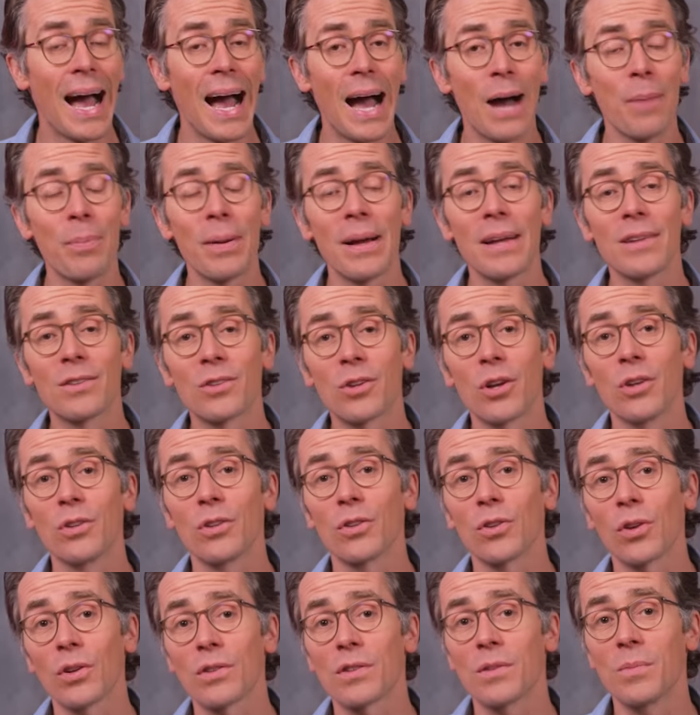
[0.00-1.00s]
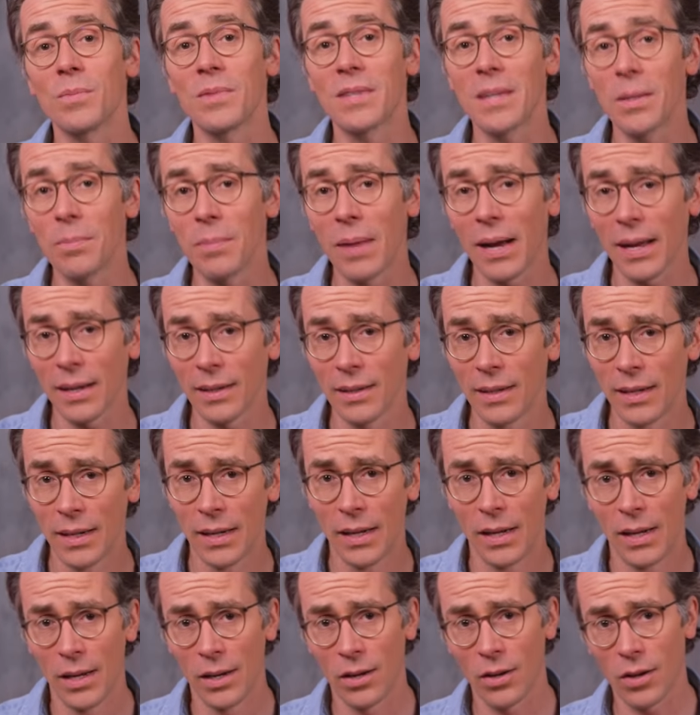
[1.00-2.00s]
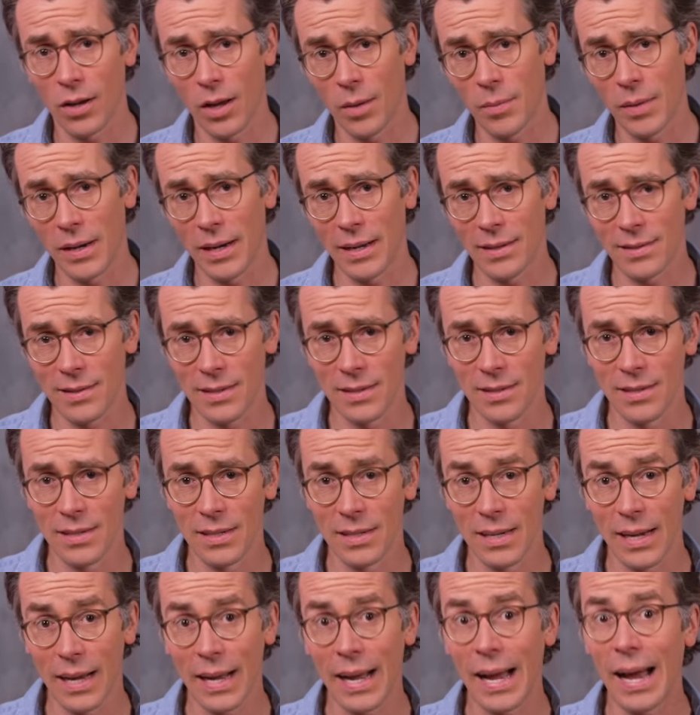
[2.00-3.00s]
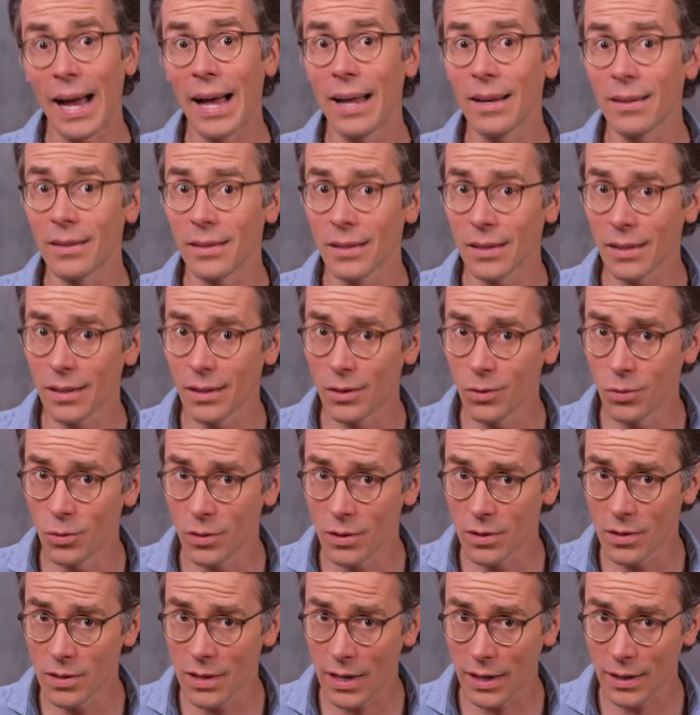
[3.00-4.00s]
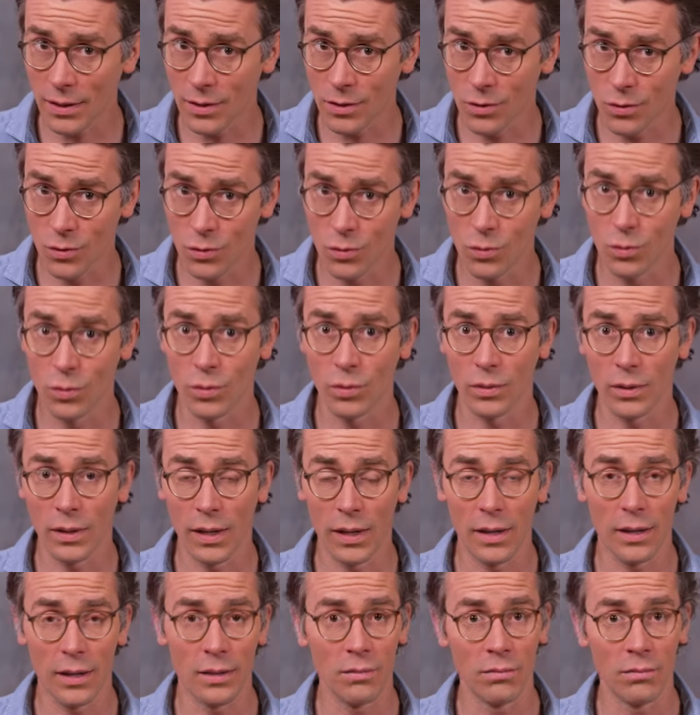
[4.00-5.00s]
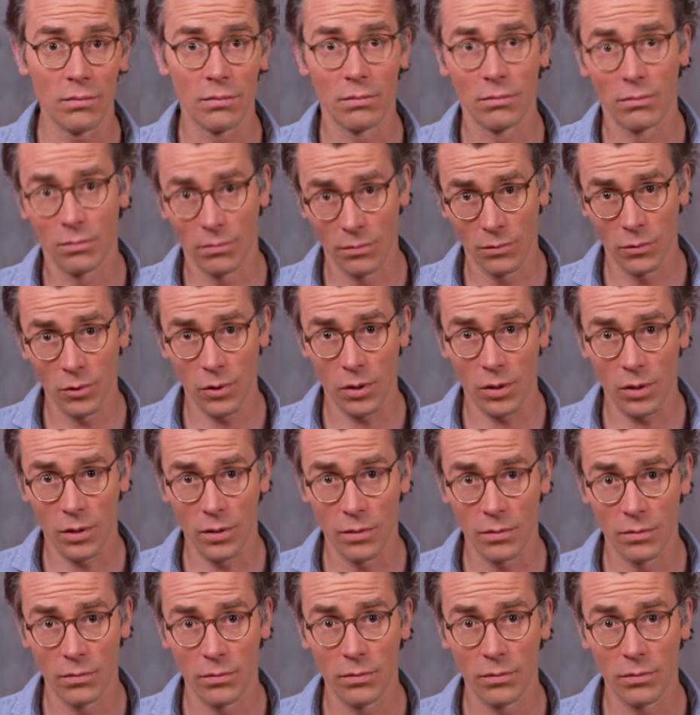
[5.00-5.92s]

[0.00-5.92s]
Aber es könnte trotzdem Sinn machen, noch einmal ganz gezielt nach anderen Ursachen zu suchen. Ja? So.